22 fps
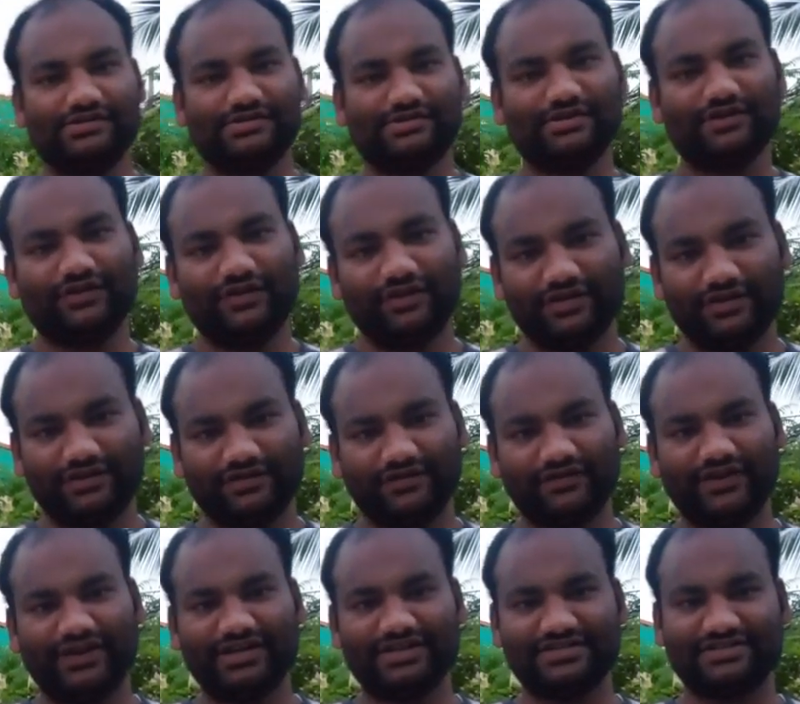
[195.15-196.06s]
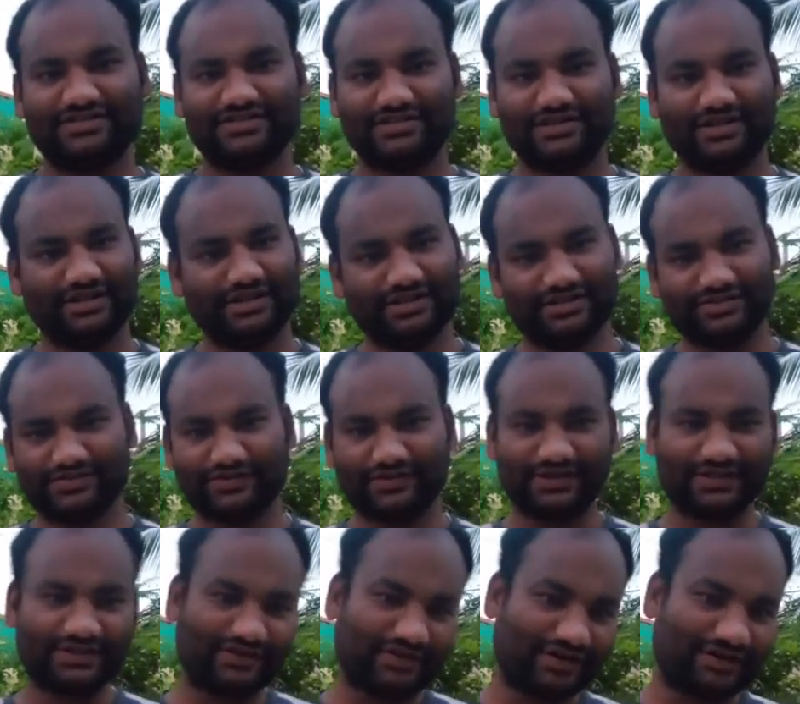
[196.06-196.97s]
సో ఫ్రెండ్స్ నేను ఈ
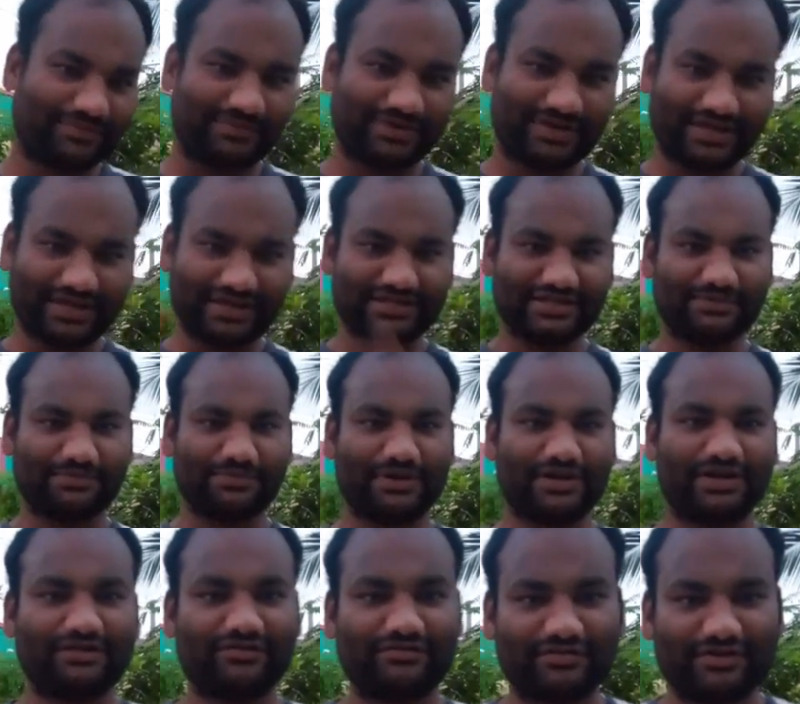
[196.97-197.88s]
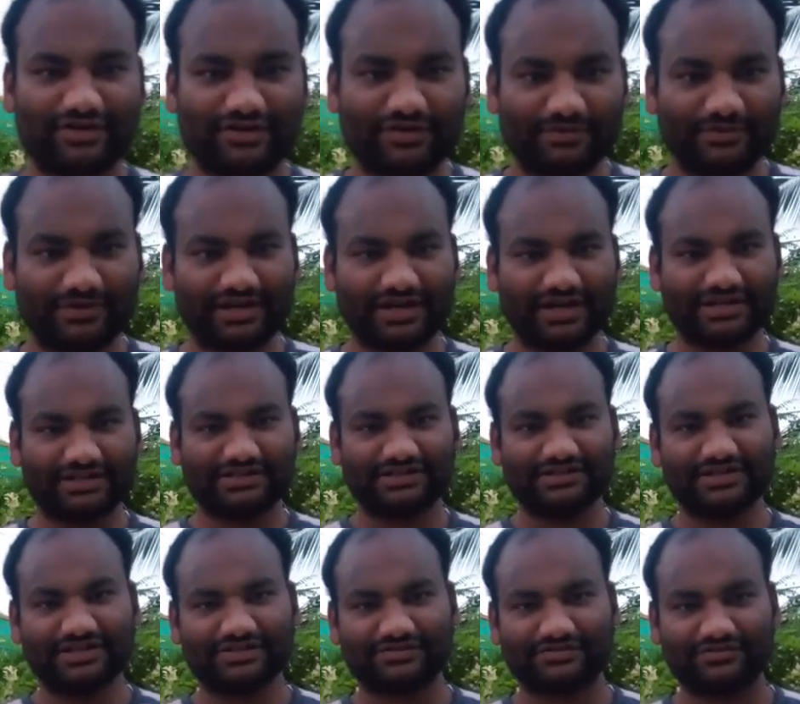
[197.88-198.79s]
స్టోరీ ద్వారా మీకు ఏం చెప్పాలనుకున్నాను మీరు
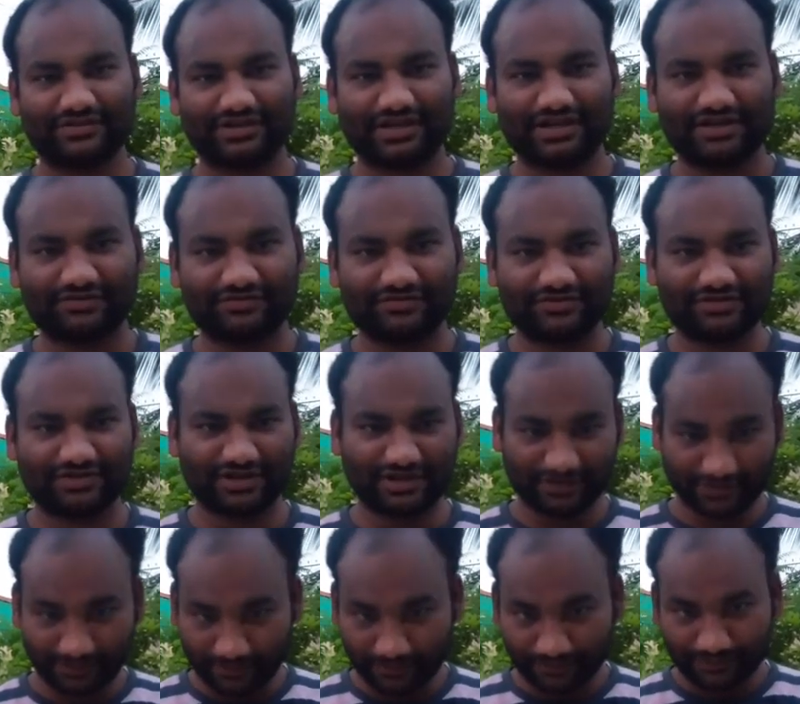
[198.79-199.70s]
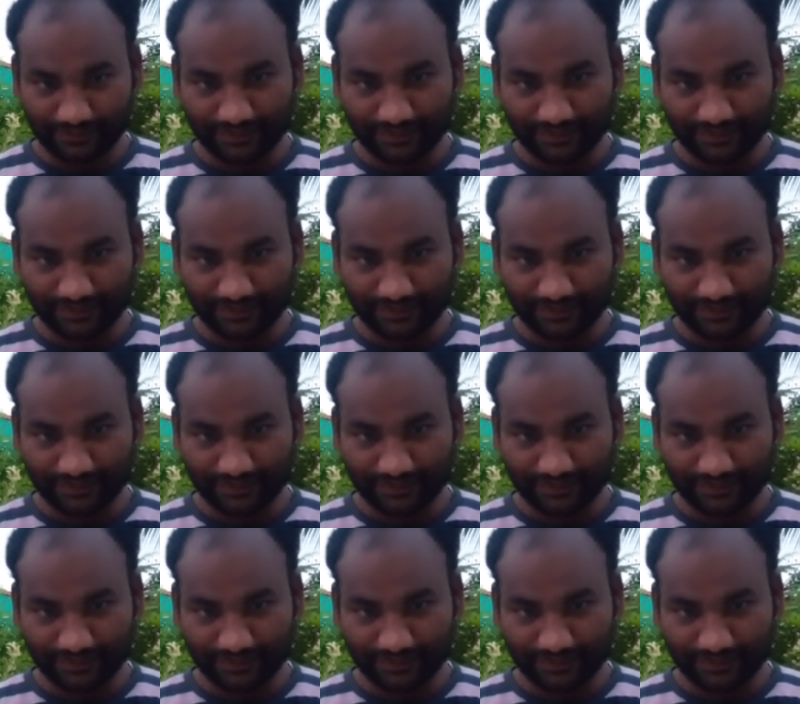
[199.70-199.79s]
అర్థం చేసుకున్నారు అనుకుంటున్నాను